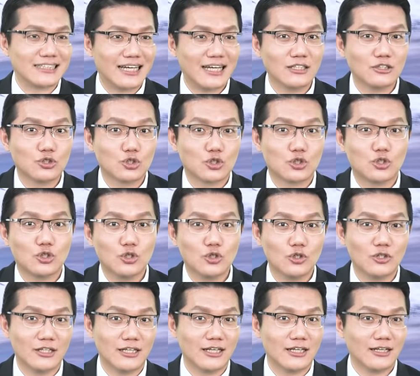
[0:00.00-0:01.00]
在
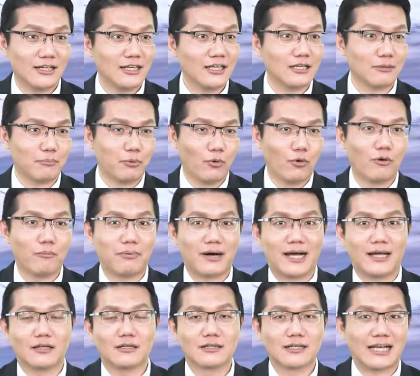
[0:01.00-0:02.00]
去年那一个破
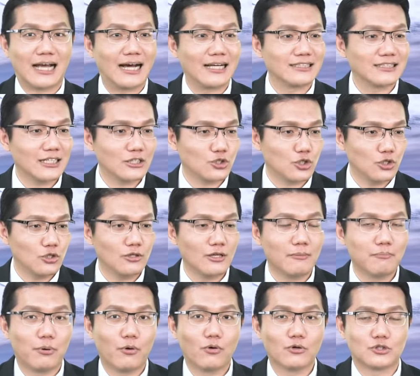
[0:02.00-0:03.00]
百，砍在去
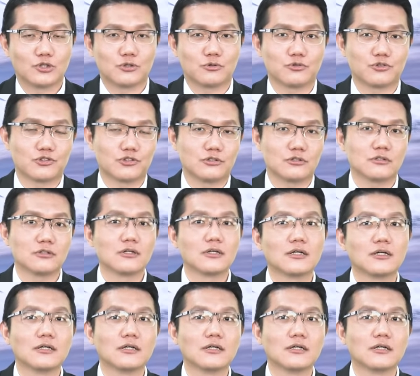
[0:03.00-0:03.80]
年破九十，